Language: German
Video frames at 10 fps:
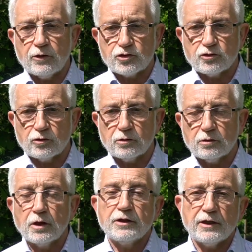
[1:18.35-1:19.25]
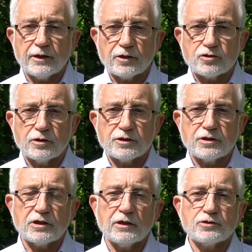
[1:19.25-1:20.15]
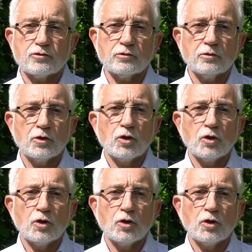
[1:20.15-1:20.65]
Auto. Jeder sollte sich also